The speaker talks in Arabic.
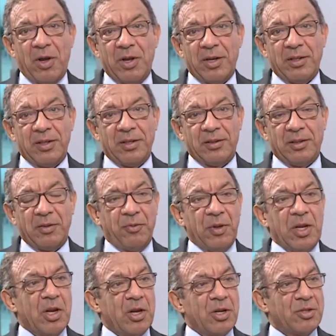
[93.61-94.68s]

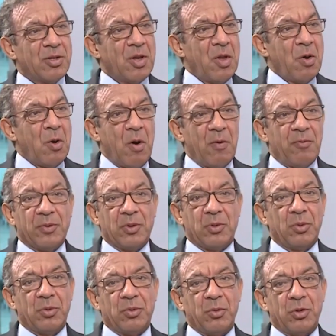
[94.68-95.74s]
مرتبطين
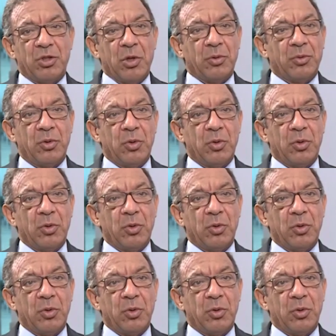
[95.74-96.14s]
ببعضهم البعض